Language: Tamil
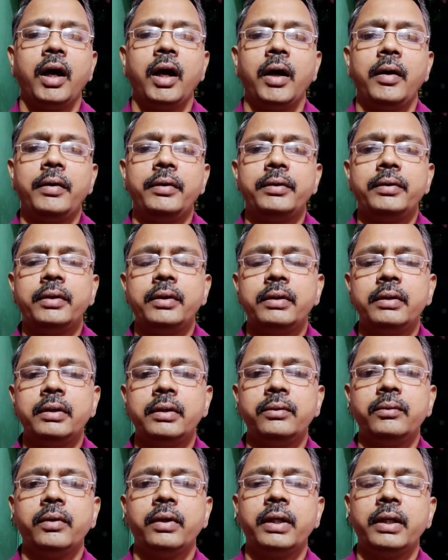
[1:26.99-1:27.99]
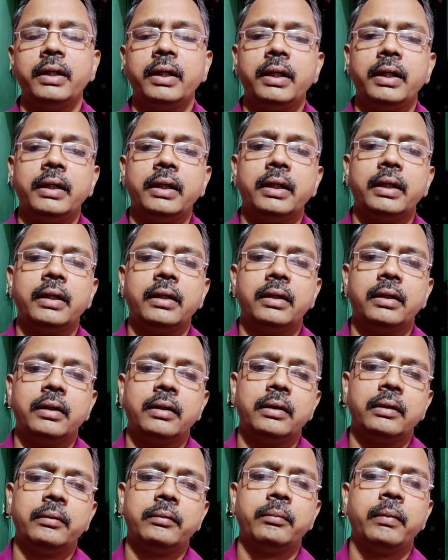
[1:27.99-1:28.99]
அப்படின்னு சொல்லிட்டு உடனே
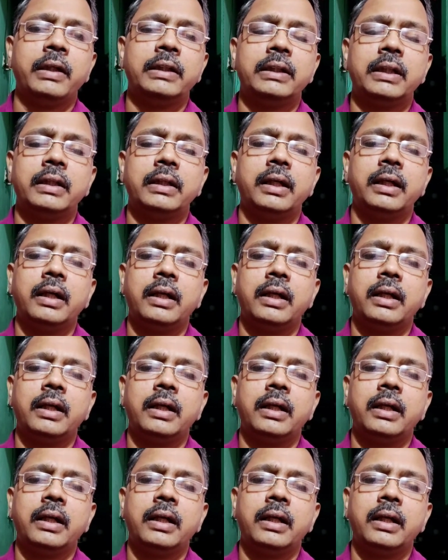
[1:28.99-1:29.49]
பஸ்ஸில்